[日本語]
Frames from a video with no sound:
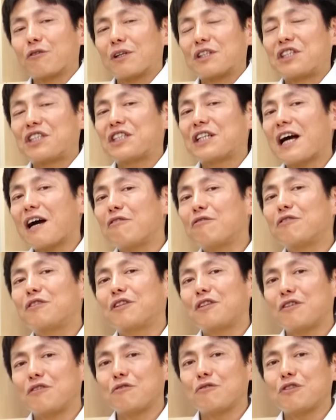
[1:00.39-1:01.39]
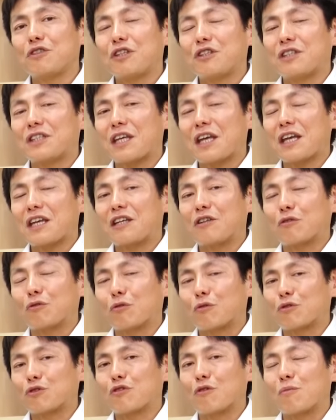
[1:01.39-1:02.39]
とは違うっていう製品の
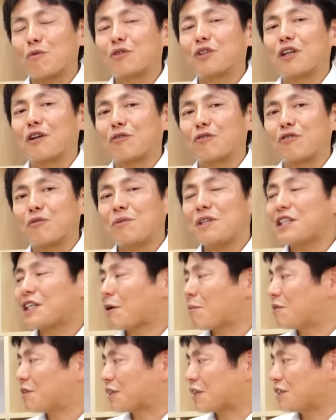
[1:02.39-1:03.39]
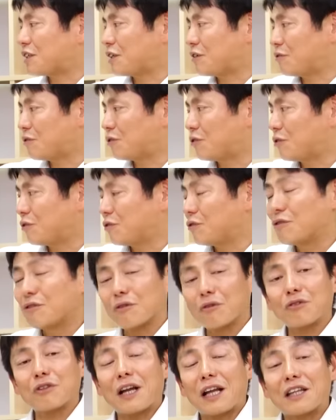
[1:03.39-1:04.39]
特徴を持っているという意味で差別化しているっていう
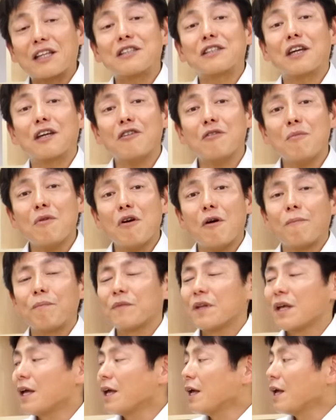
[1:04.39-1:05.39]
ことなんですけれども、